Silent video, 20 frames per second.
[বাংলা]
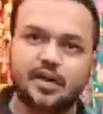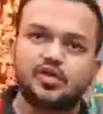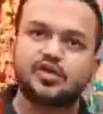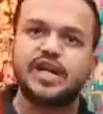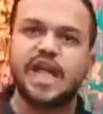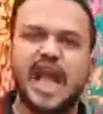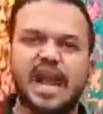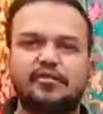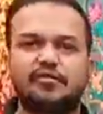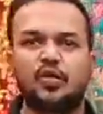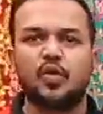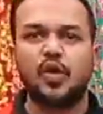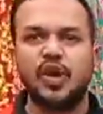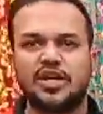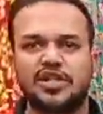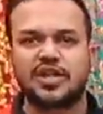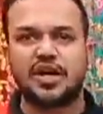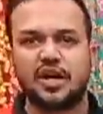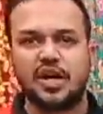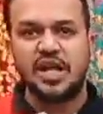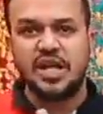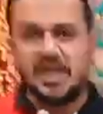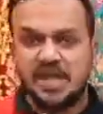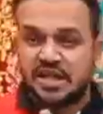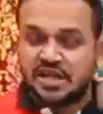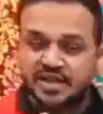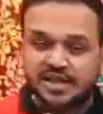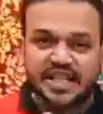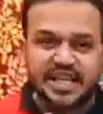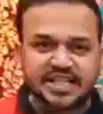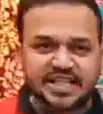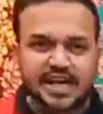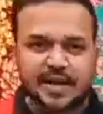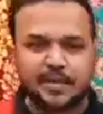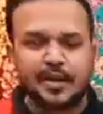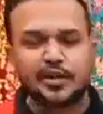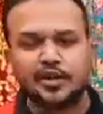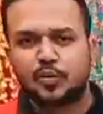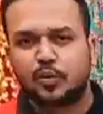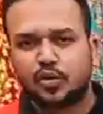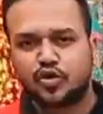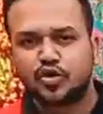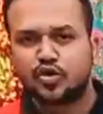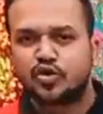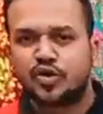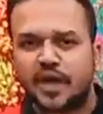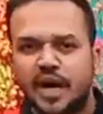এটা হচ্ছে এক ফুল উলের শাল দেশ গ্রামে কিন্তু প্রচন্ড